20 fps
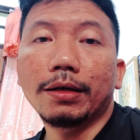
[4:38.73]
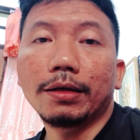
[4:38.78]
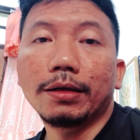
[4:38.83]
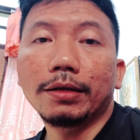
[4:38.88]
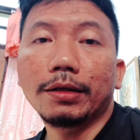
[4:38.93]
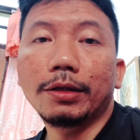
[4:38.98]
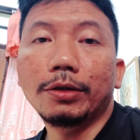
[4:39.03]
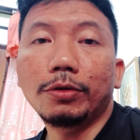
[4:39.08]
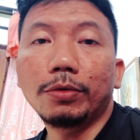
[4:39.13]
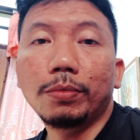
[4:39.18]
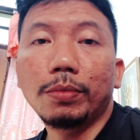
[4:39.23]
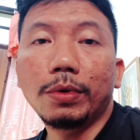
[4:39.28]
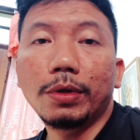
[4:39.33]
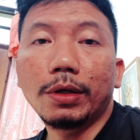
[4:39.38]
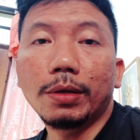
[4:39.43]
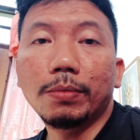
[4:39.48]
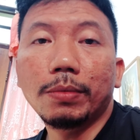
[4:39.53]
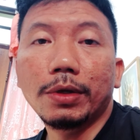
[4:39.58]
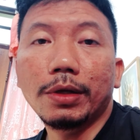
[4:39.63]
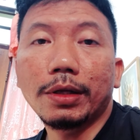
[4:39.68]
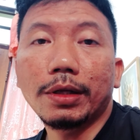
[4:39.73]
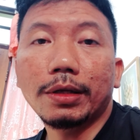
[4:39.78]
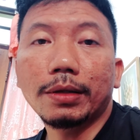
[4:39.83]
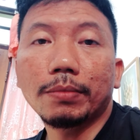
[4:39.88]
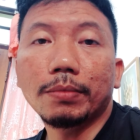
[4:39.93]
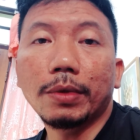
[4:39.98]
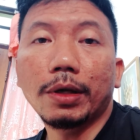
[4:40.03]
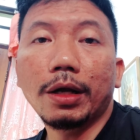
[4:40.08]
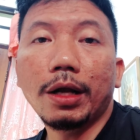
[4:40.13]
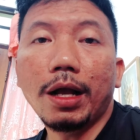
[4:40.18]
itu benar-benar
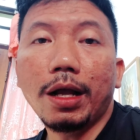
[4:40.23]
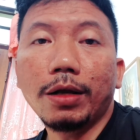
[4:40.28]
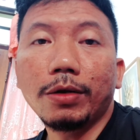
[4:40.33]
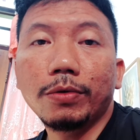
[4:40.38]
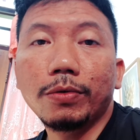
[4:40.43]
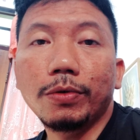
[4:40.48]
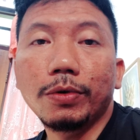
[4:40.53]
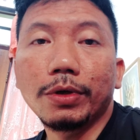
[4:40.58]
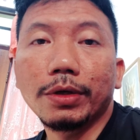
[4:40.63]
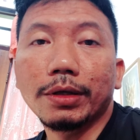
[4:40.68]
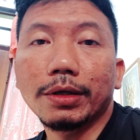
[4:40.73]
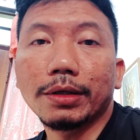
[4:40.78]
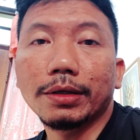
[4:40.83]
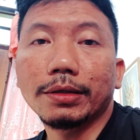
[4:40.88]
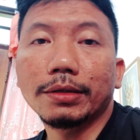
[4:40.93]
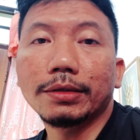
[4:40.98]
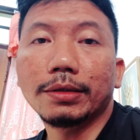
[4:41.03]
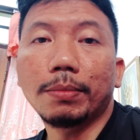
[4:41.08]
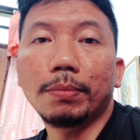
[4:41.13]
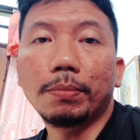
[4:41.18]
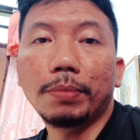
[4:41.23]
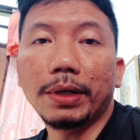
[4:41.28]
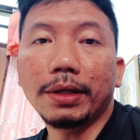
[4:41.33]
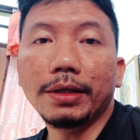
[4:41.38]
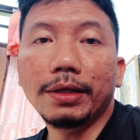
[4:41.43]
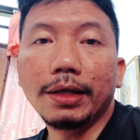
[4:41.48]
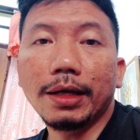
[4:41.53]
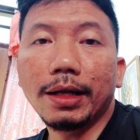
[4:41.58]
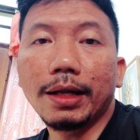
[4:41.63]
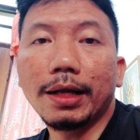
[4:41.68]
mengganggu ya sempat
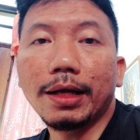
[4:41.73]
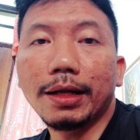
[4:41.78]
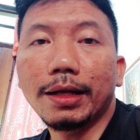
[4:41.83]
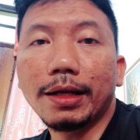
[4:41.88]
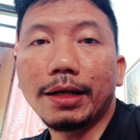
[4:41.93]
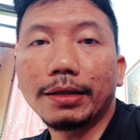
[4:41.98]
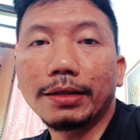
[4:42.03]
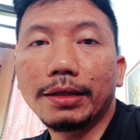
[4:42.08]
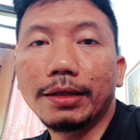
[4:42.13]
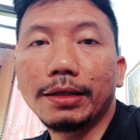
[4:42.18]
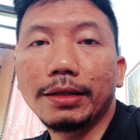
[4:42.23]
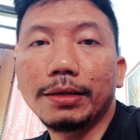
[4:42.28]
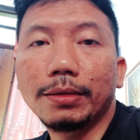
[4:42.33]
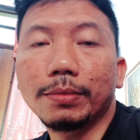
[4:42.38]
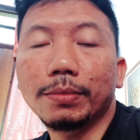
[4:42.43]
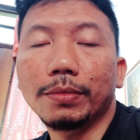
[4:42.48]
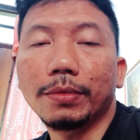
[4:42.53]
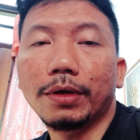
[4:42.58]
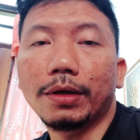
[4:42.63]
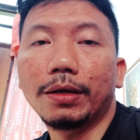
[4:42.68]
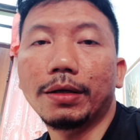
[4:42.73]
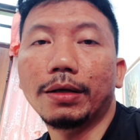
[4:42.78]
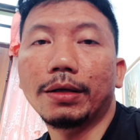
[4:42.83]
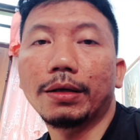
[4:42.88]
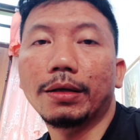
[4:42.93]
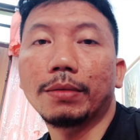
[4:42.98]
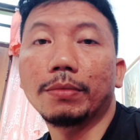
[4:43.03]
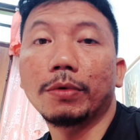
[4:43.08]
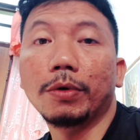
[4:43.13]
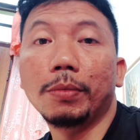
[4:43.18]
dihalang-halangi
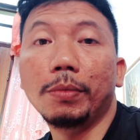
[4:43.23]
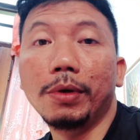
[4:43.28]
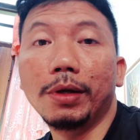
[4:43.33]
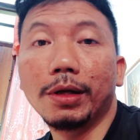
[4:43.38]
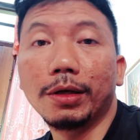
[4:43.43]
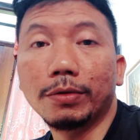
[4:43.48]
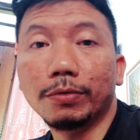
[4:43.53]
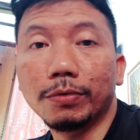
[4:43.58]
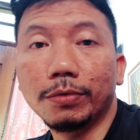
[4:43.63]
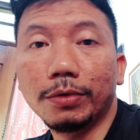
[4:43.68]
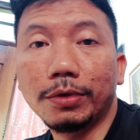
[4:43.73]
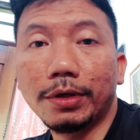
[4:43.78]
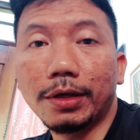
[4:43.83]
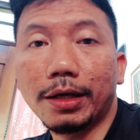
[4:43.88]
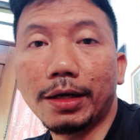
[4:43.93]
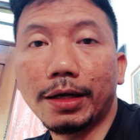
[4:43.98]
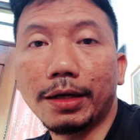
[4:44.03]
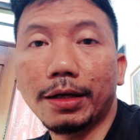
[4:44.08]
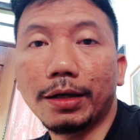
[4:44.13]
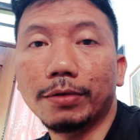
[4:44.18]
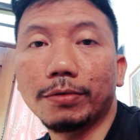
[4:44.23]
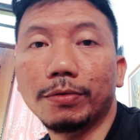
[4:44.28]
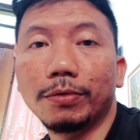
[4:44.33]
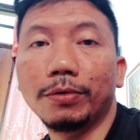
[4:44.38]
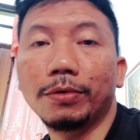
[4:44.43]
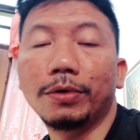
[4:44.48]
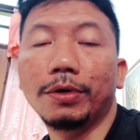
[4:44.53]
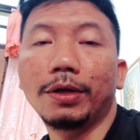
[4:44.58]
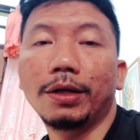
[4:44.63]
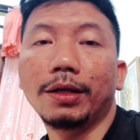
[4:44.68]
uh, mobil aku kendaraan
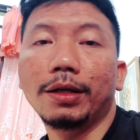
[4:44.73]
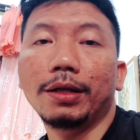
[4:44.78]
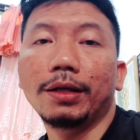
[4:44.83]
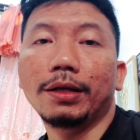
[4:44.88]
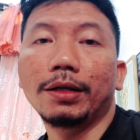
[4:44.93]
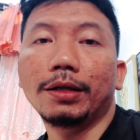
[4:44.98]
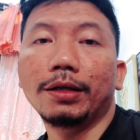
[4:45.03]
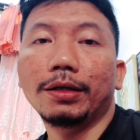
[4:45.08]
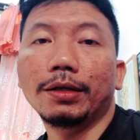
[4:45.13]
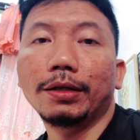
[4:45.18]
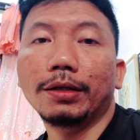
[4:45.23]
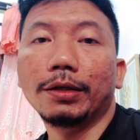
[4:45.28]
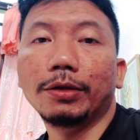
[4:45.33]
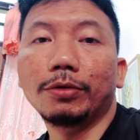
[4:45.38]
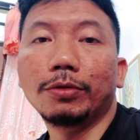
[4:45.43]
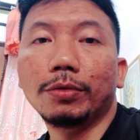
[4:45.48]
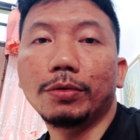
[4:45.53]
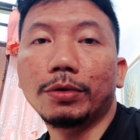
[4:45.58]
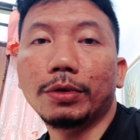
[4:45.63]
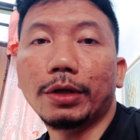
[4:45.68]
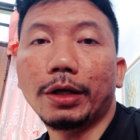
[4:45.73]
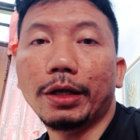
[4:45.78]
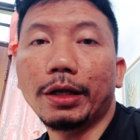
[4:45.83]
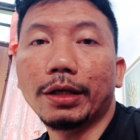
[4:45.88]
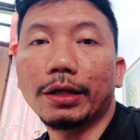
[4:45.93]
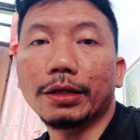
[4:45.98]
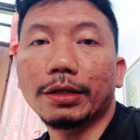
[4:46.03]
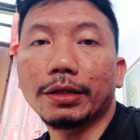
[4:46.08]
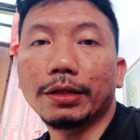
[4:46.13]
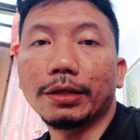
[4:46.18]
aku itu
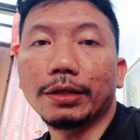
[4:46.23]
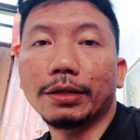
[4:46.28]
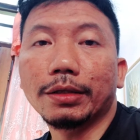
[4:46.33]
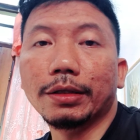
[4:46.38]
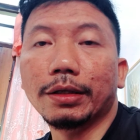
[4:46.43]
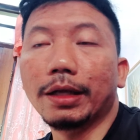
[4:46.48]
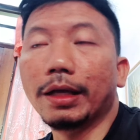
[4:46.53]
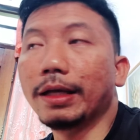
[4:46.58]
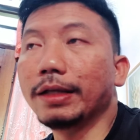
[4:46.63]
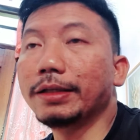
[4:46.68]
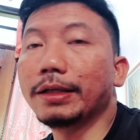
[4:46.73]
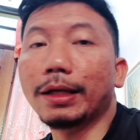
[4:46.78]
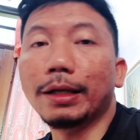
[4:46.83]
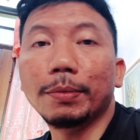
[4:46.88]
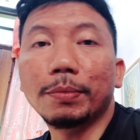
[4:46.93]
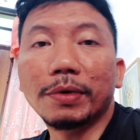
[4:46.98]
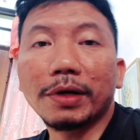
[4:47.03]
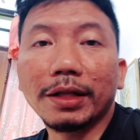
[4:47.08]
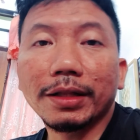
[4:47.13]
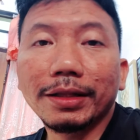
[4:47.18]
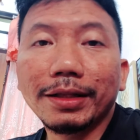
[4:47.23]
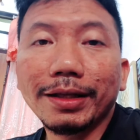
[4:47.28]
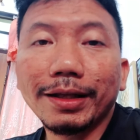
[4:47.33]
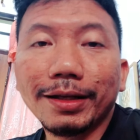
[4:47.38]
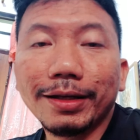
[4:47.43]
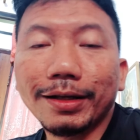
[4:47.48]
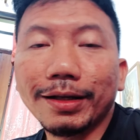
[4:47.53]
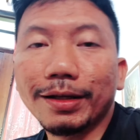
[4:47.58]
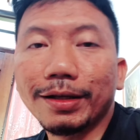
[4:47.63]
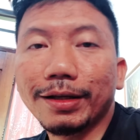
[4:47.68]
kayak ya cari
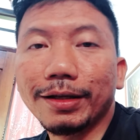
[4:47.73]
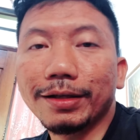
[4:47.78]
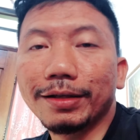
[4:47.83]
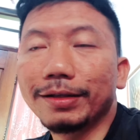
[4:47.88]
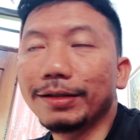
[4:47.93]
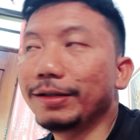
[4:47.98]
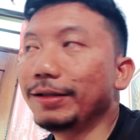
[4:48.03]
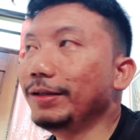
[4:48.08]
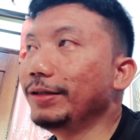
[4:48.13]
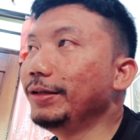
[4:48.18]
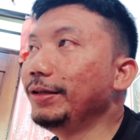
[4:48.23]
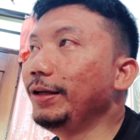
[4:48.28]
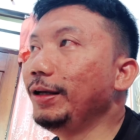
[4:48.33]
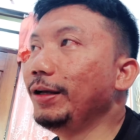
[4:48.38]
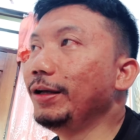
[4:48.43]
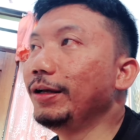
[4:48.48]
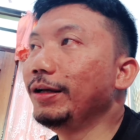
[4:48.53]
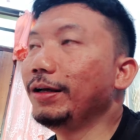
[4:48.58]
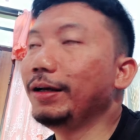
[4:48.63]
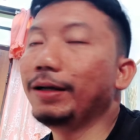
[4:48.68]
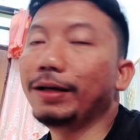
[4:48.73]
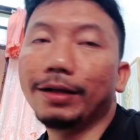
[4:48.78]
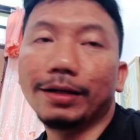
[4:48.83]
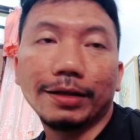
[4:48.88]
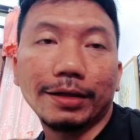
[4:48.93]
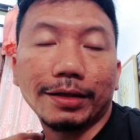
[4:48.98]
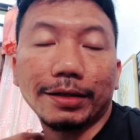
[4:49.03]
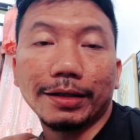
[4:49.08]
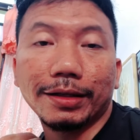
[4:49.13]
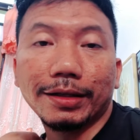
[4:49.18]
perhatian lah
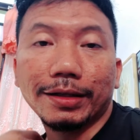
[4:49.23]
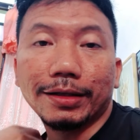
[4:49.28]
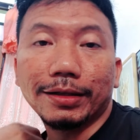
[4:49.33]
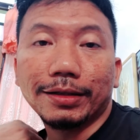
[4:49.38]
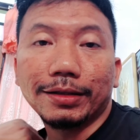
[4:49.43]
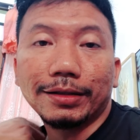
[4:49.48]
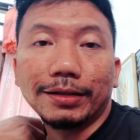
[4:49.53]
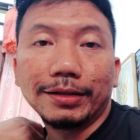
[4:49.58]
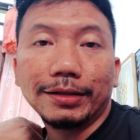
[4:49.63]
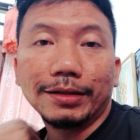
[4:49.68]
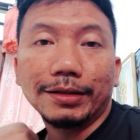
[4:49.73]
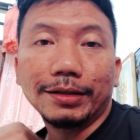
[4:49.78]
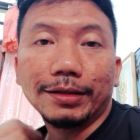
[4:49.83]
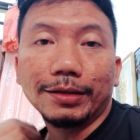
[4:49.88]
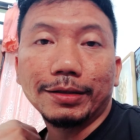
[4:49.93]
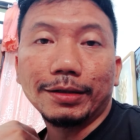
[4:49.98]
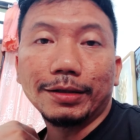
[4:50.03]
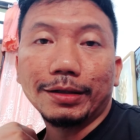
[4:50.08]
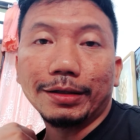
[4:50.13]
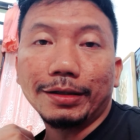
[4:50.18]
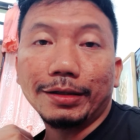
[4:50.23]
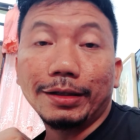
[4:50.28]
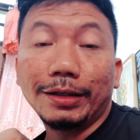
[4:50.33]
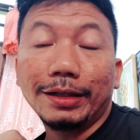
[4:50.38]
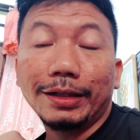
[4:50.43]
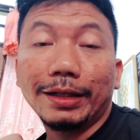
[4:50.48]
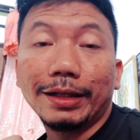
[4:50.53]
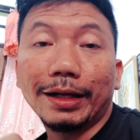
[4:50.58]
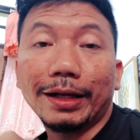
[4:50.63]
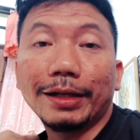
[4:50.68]
uh,
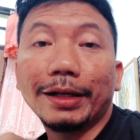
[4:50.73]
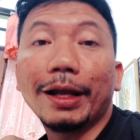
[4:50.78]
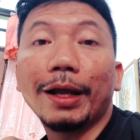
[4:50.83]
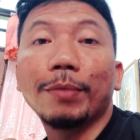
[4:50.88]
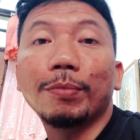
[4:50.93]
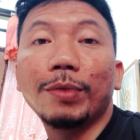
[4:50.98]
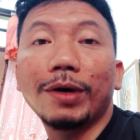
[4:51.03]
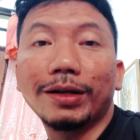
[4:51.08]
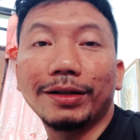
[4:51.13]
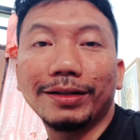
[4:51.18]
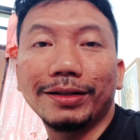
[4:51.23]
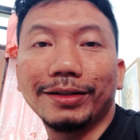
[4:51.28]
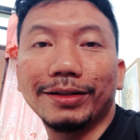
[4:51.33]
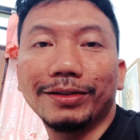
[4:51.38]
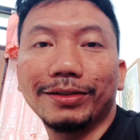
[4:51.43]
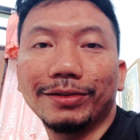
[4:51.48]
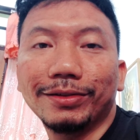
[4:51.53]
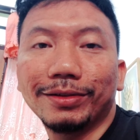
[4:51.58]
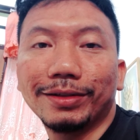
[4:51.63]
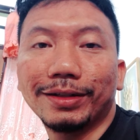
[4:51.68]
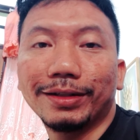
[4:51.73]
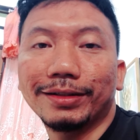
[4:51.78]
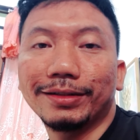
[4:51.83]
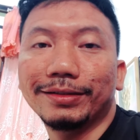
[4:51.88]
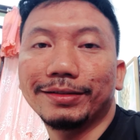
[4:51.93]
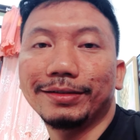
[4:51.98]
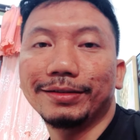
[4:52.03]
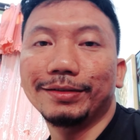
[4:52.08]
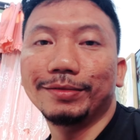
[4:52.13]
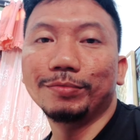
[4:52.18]
dikiranya hebat gitu kan
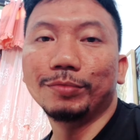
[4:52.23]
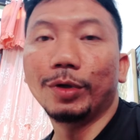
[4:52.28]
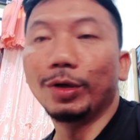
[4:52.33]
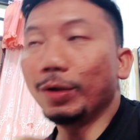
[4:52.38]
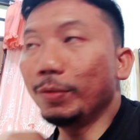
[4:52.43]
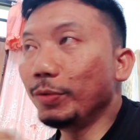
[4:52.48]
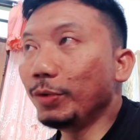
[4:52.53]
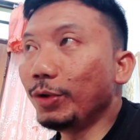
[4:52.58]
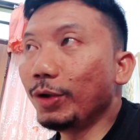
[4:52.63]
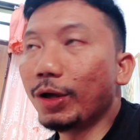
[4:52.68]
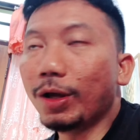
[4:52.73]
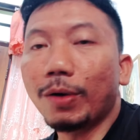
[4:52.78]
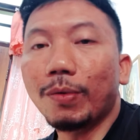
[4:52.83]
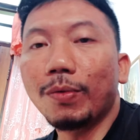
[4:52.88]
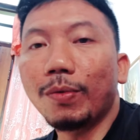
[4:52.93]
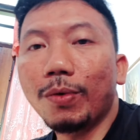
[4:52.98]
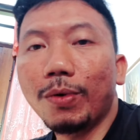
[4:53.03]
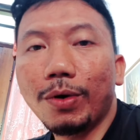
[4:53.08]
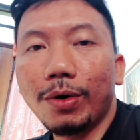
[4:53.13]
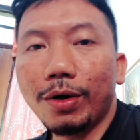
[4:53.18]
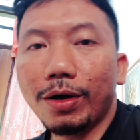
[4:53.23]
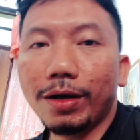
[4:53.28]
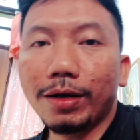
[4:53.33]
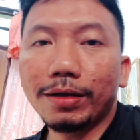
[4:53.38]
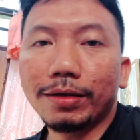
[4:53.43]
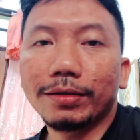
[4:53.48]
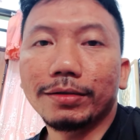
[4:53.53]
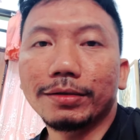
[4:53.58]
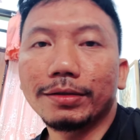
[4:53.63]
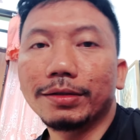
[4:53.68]
bolak liar wah